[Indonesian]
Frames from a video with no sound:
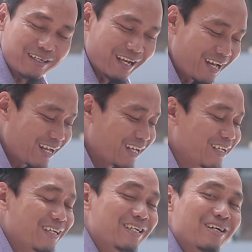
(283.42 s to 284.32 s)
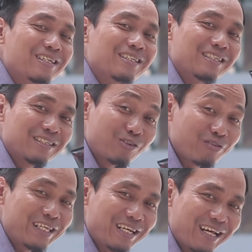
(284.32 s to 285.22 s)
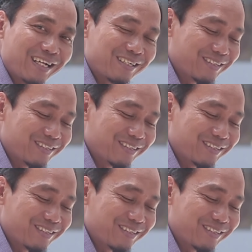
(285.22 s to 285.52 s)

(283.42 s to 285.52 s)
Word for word: Nah, lah.